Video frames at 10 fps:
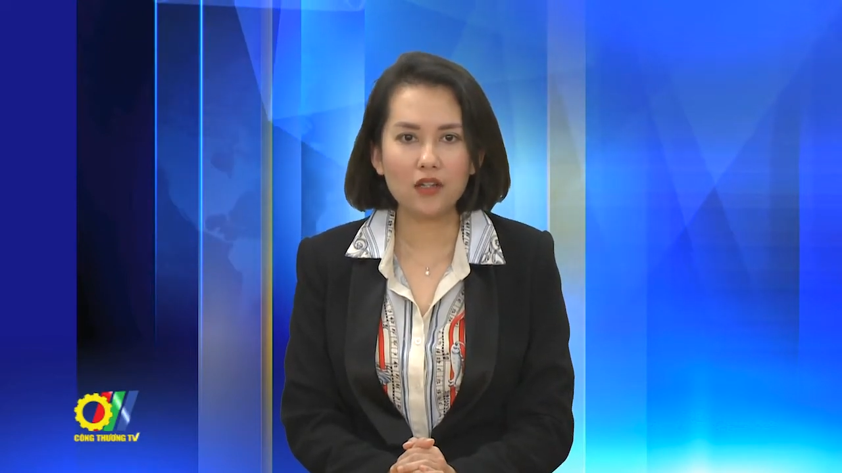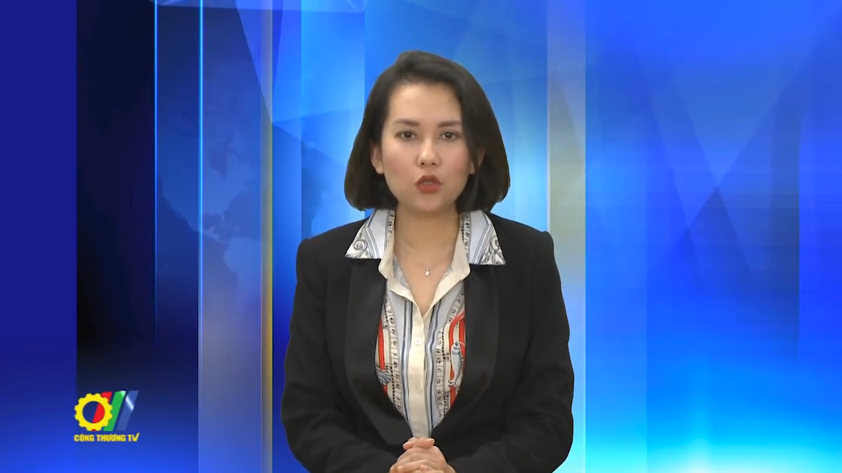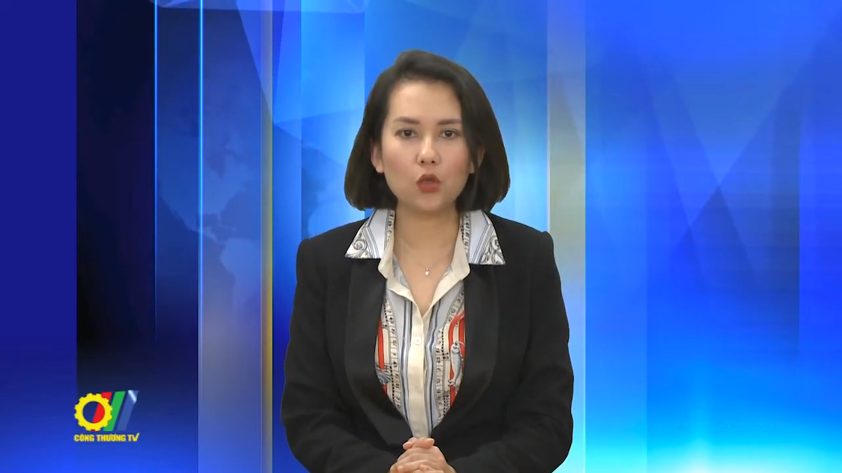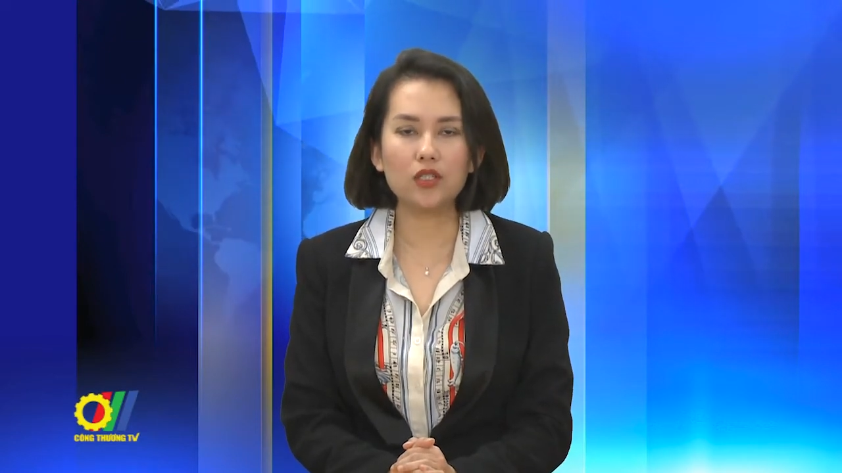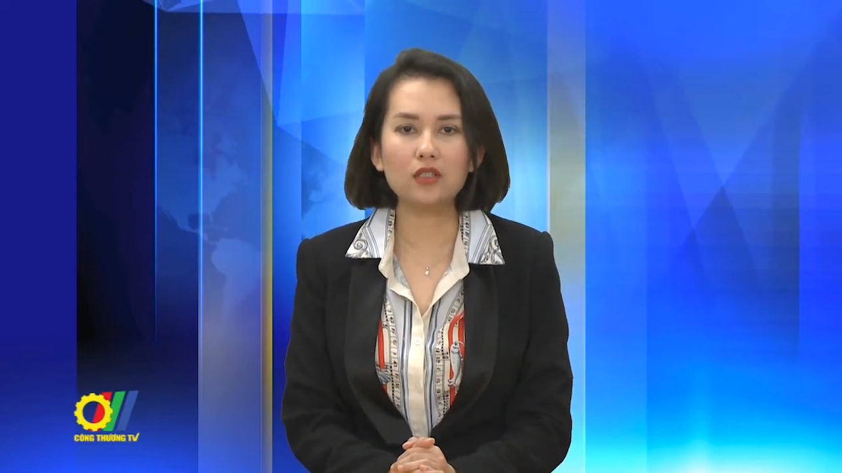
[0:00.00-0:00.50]

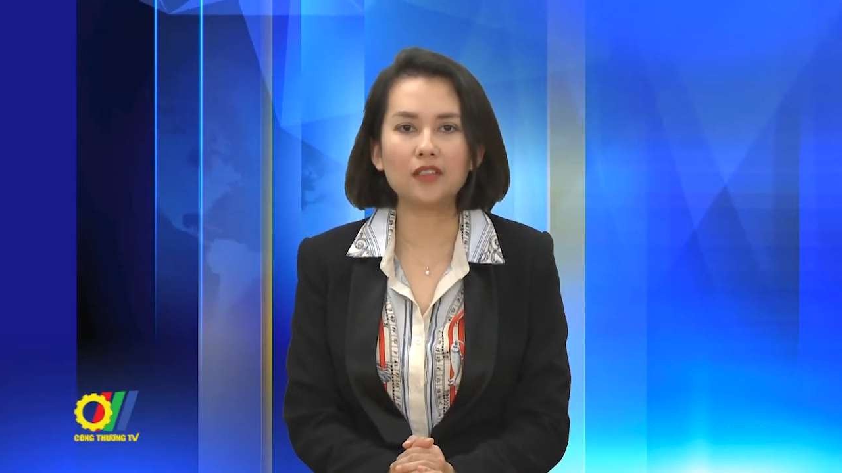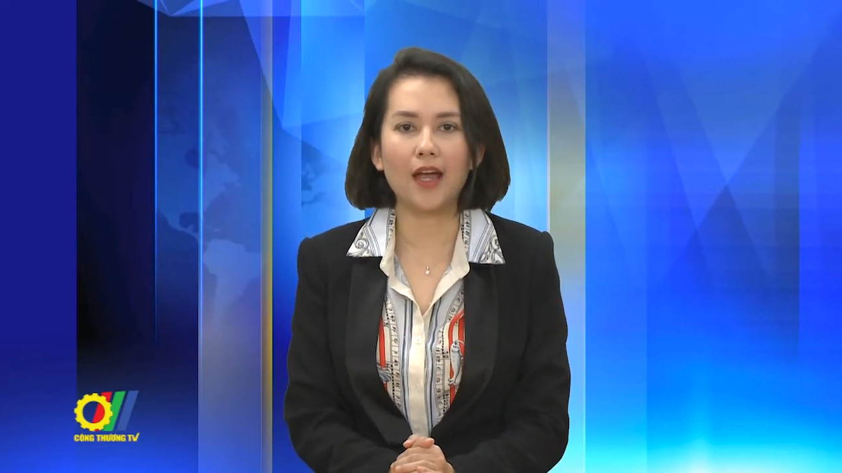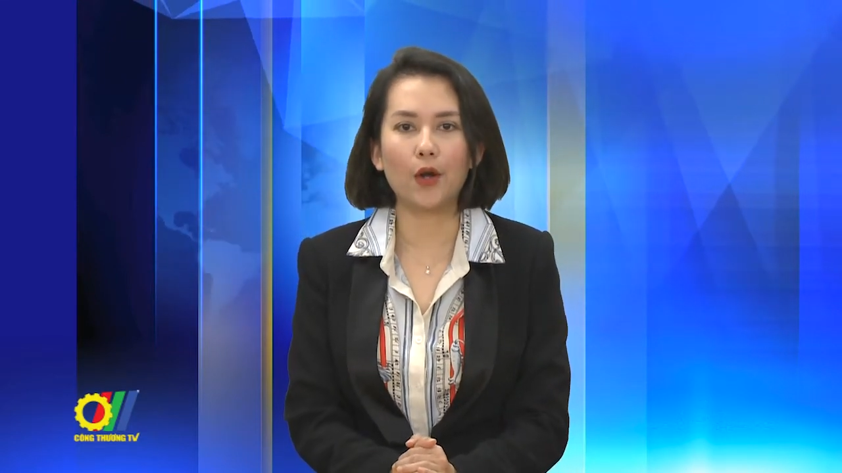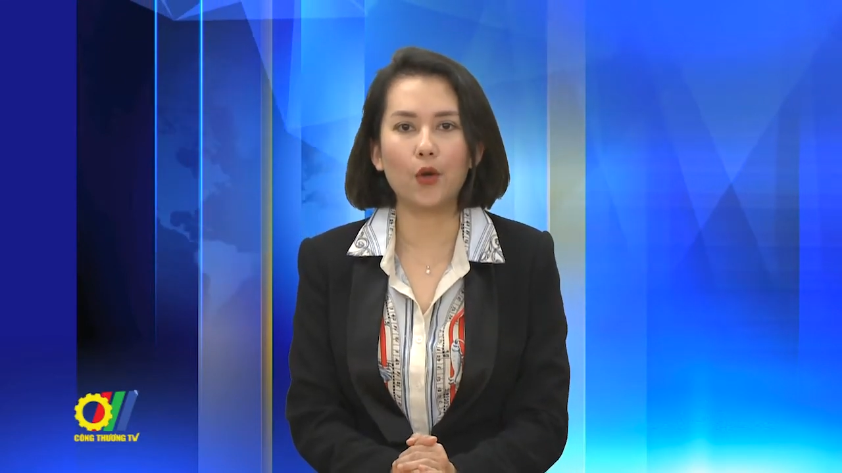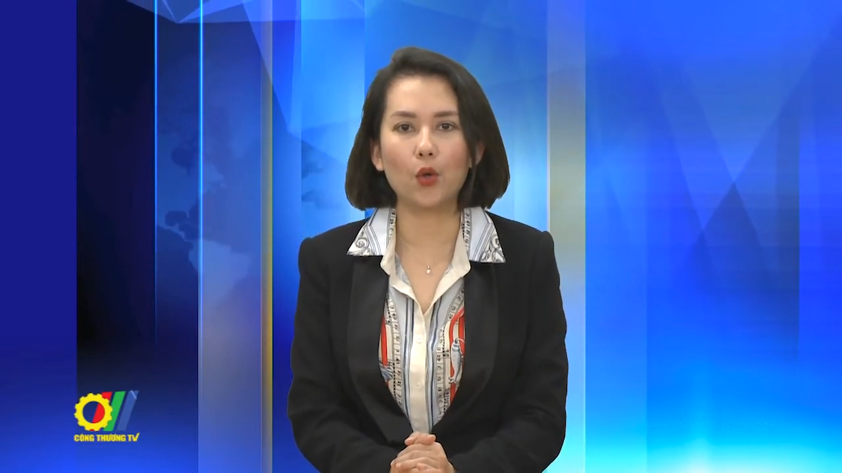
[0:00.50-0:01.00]
được tổ chức
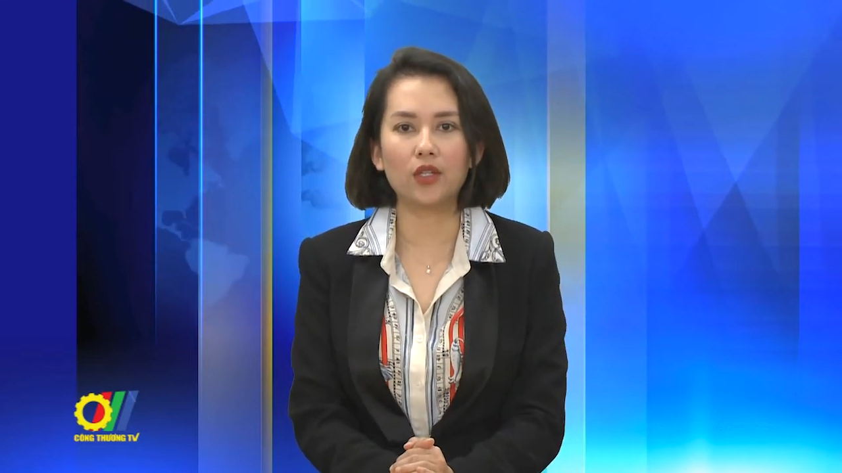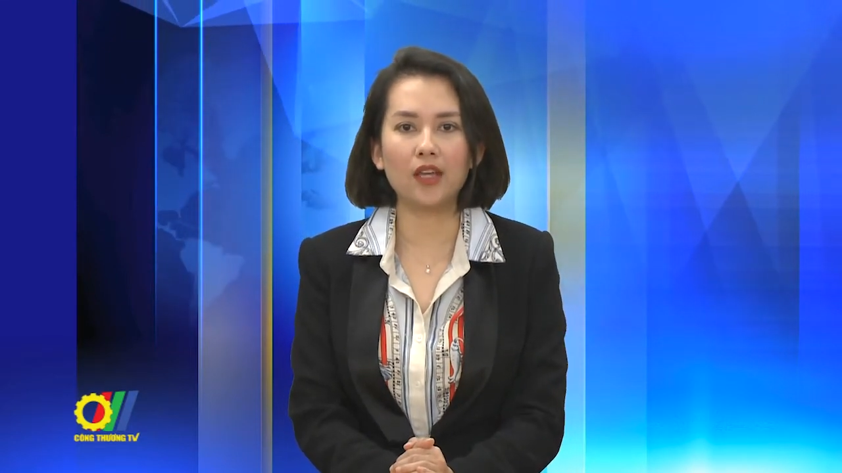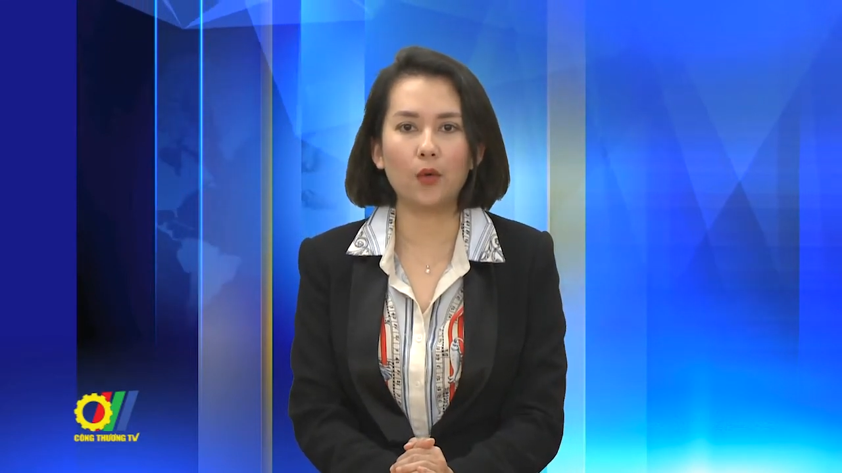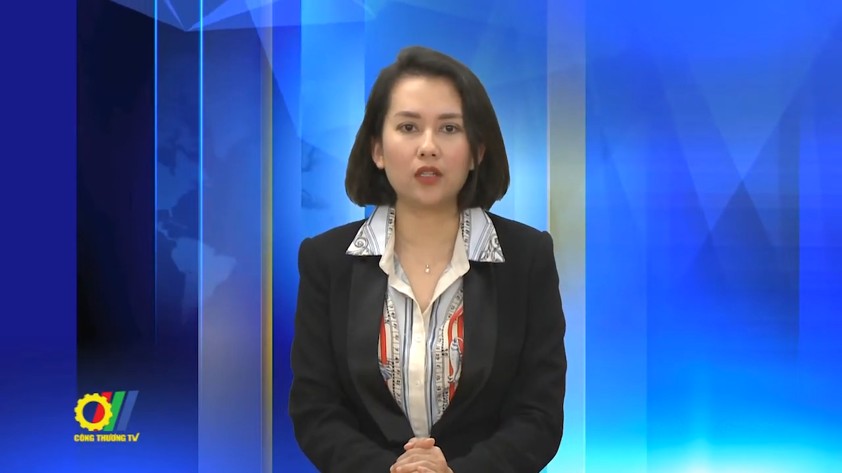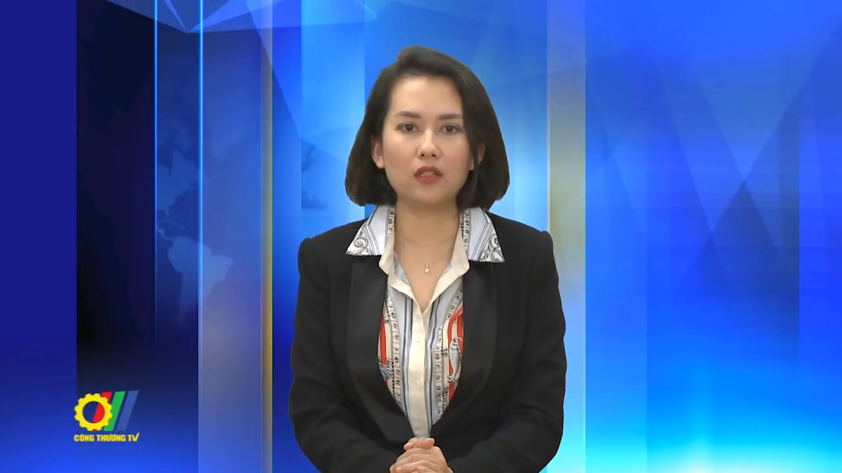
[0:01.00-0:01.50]
tại Hà Nội
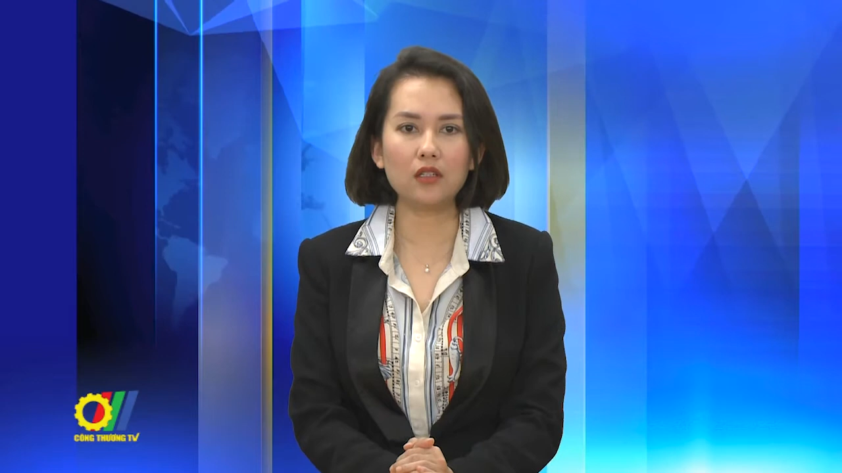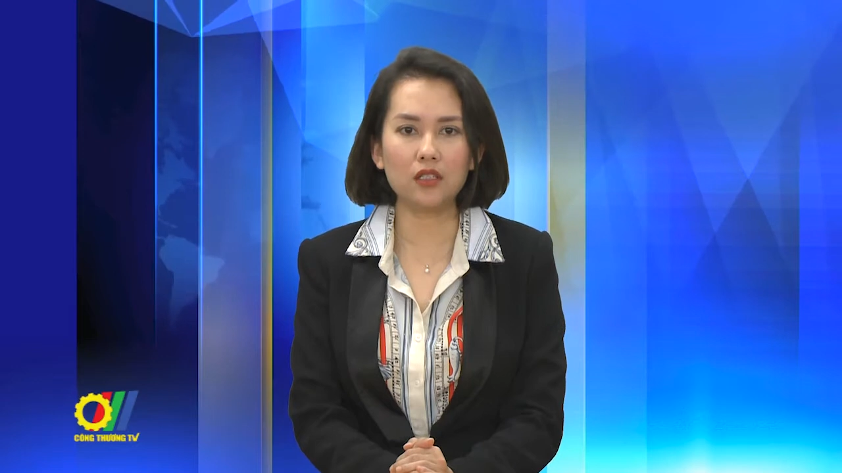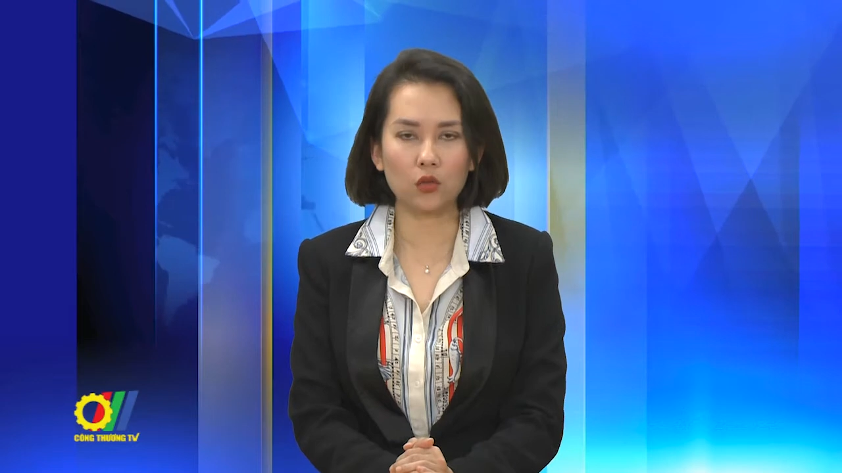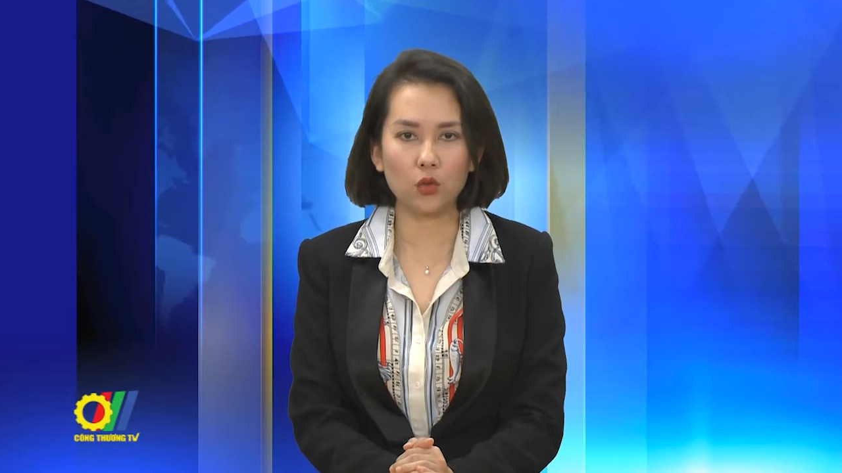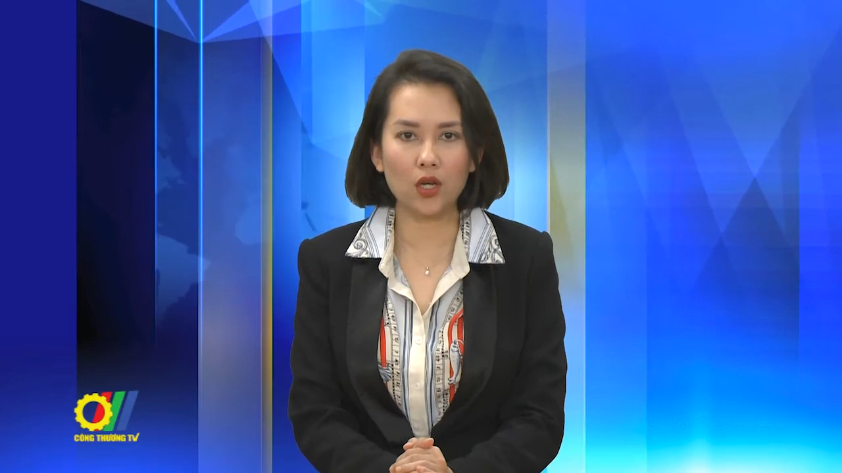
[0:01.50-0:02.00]
theo hình thức
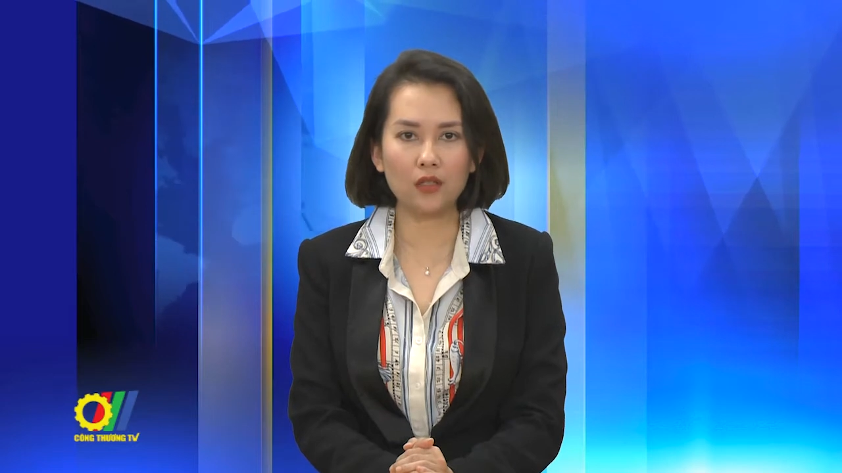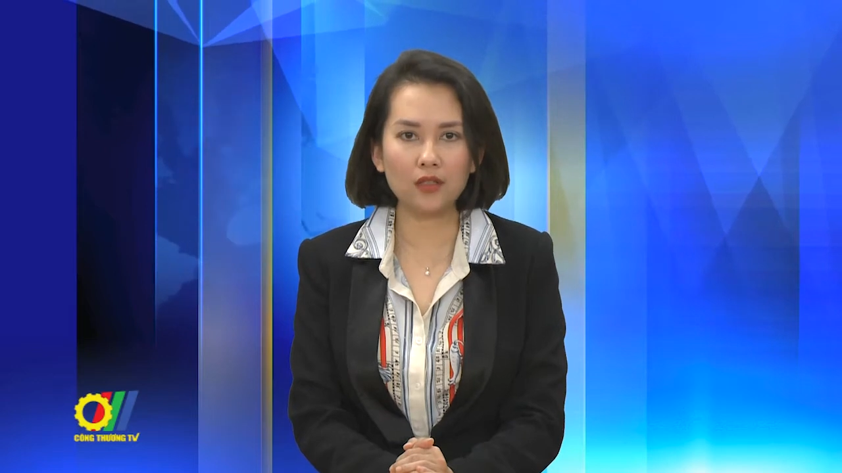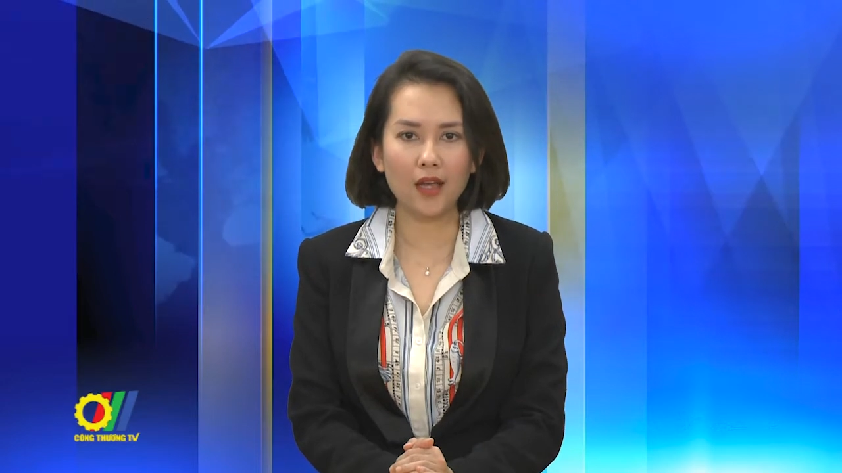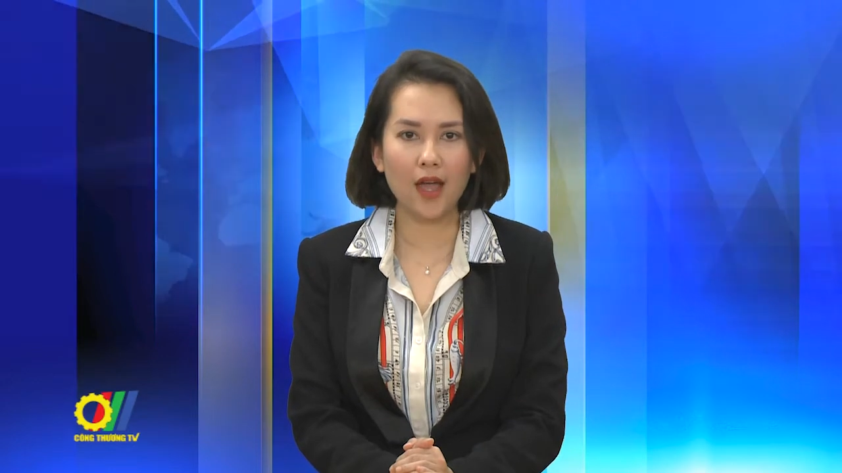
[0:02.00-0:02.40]
trực tuyến,